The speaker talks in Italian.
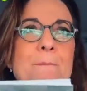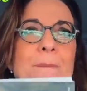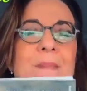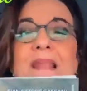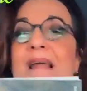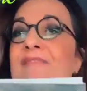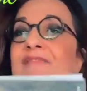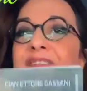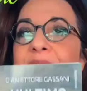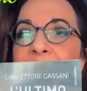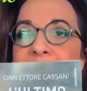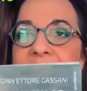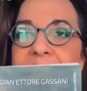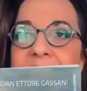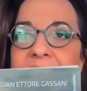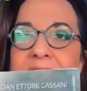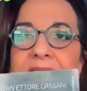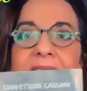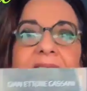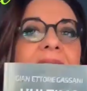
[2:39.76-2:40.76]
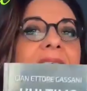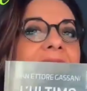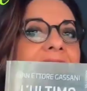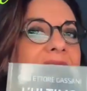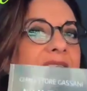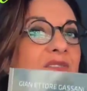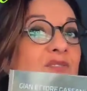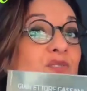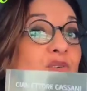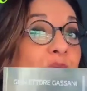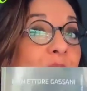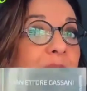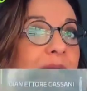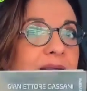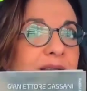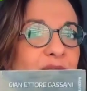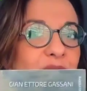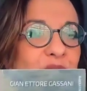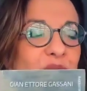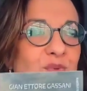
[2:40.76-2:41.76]
la famiglia al di sopra
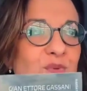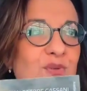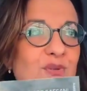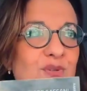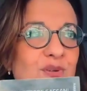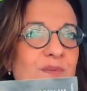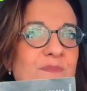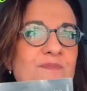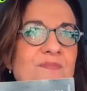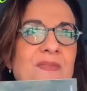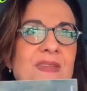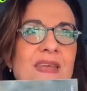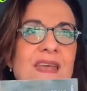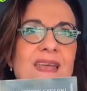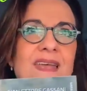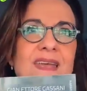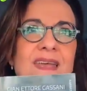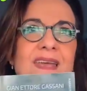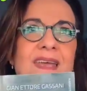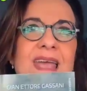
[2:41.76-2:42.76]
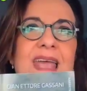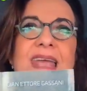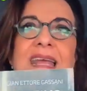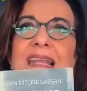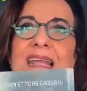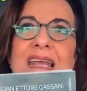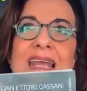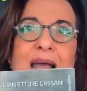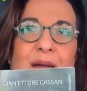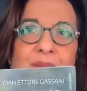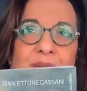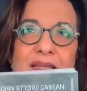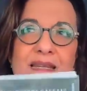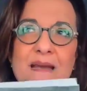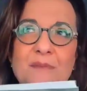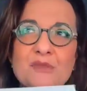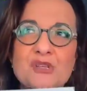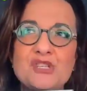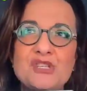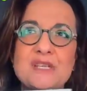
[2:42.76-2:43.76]
di tutto e, e i legami di
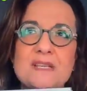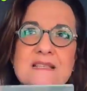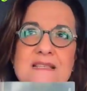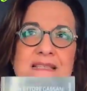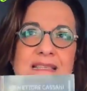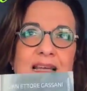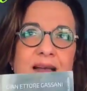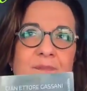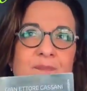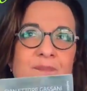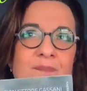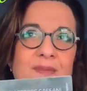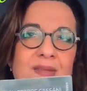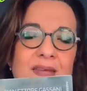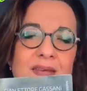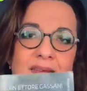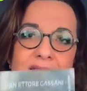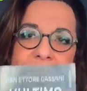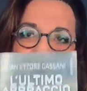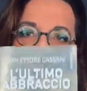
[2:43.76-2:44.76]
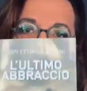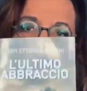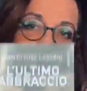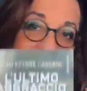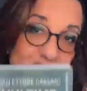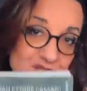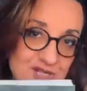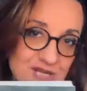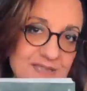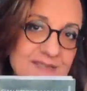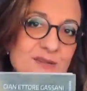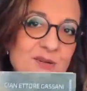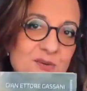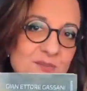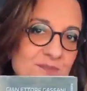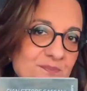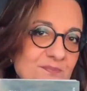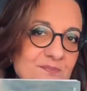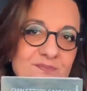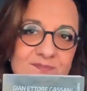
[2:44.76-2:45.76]
amicizia. E
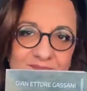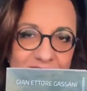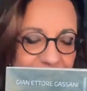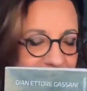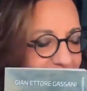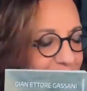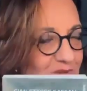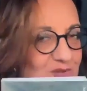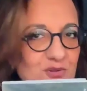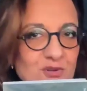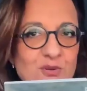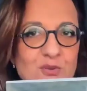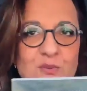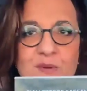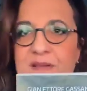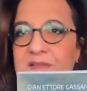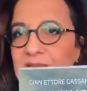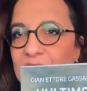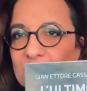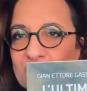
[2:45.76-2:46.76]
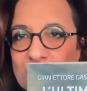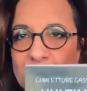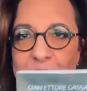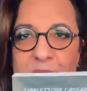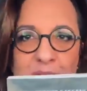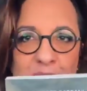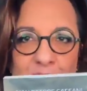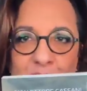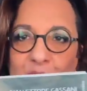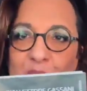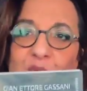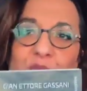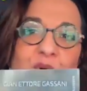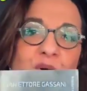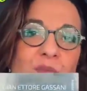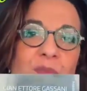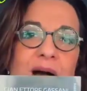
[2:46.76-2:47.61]
leggetelo. Vi dico solo questo, non mi prolungo